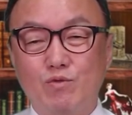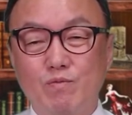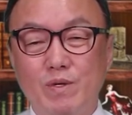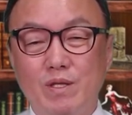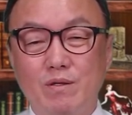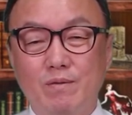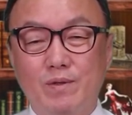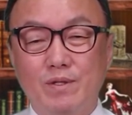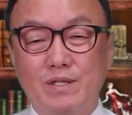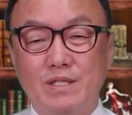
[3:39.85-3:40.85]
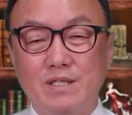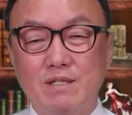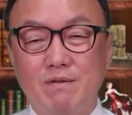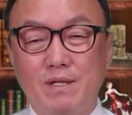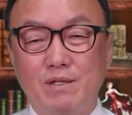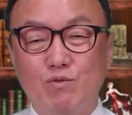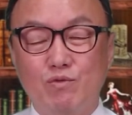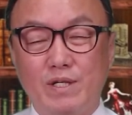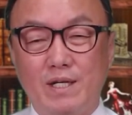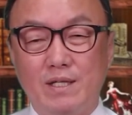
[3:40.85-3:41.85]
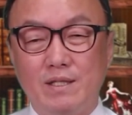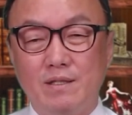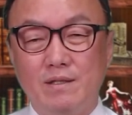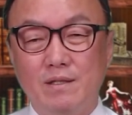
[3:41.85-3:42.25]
국민들로부터 칭찬받는 국회가 아닌